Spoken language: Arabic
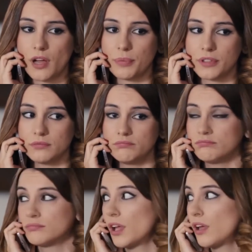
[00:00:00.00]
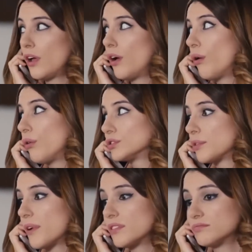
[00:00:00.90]
مو مشكله
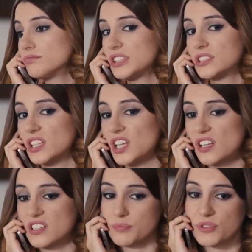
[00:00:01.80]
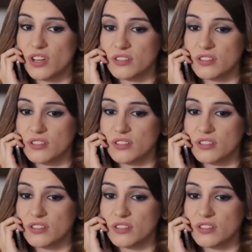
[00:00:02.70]
هذا الشيء كان من سوء حظنا